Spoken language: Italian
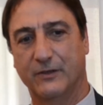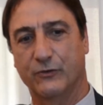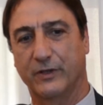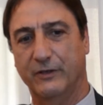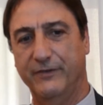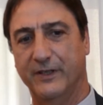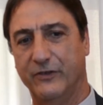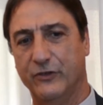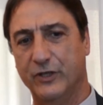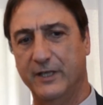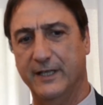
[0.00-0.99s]
geografia
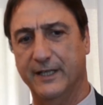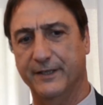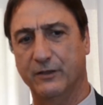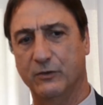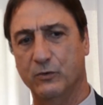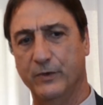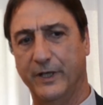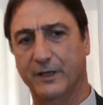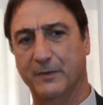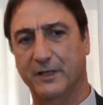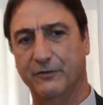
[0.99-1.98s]
siciliana in cui
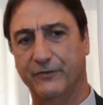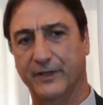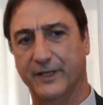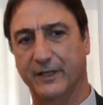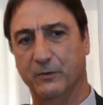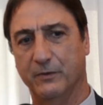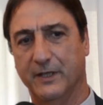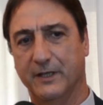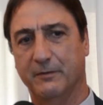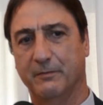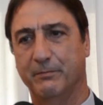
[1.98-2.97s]
la mafia è
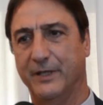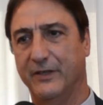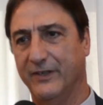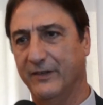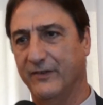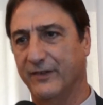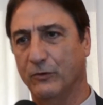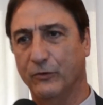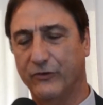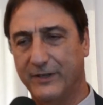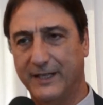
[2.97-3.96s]
una presenza
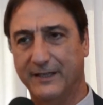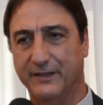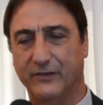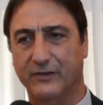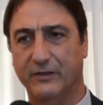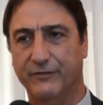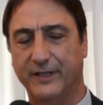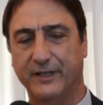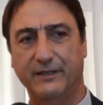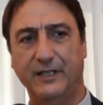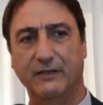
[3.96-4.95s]
costante e
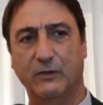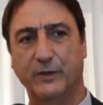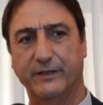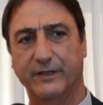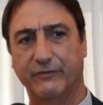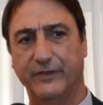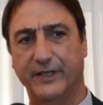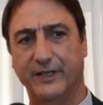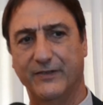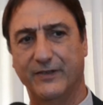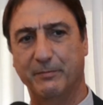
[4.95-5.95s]
significativa,
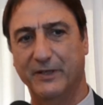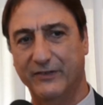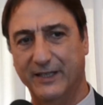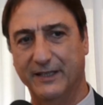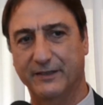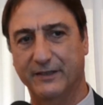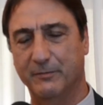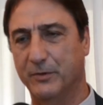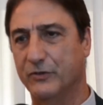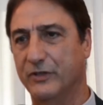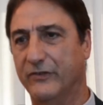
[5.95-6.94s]
un'interferenza pesante nei
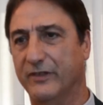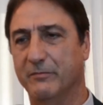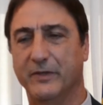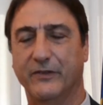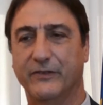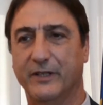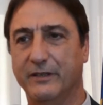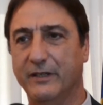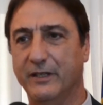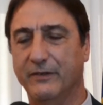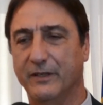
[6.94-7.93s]
processi
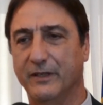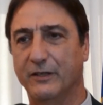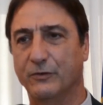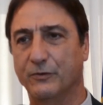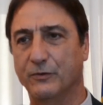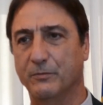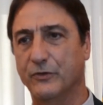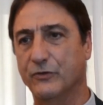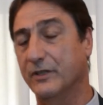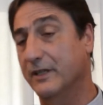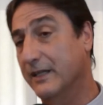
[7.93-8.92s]
amministrativi,
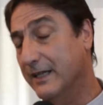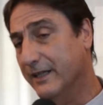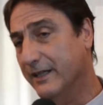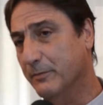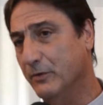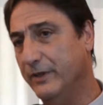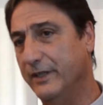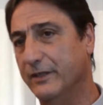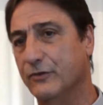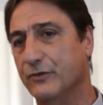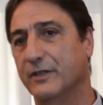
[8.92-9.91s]
economici, anche
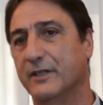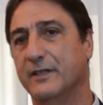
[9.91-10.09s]
politici